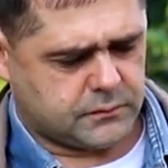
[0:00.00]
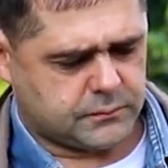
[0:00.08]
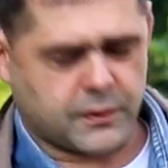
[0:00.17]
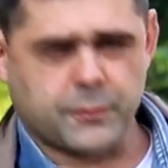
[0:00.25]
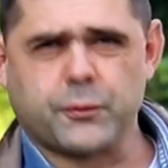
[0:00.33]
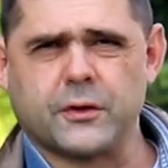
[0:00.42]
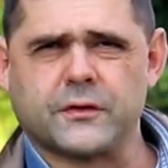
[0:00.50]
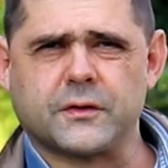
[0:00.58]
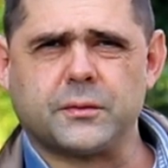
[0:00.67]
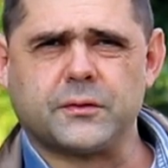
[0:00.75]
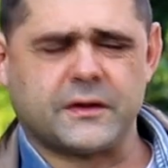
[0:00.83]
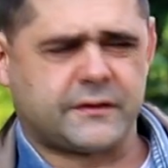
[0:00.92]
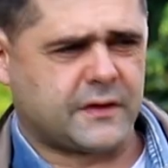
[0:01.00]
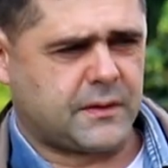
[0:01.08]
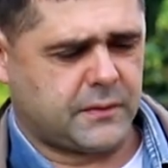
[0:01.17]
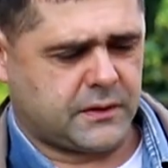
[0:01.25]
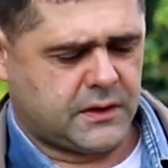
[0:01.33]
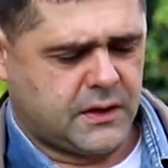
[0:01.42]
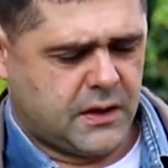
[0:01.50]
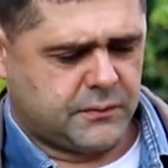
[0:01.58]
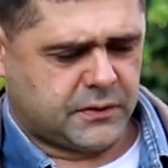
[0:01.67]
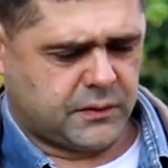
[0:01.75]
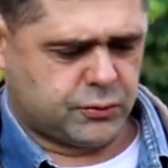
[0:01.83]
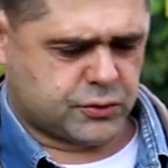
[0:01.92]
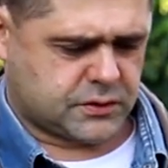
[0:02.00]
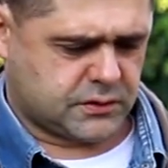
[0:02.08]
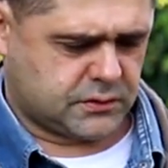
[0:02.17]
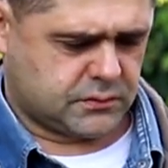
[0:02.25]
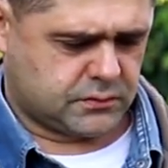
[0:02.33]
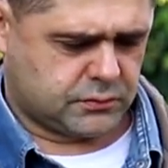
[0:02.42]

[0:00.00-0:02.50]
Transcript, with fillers: прополис добывать с рамок, потому что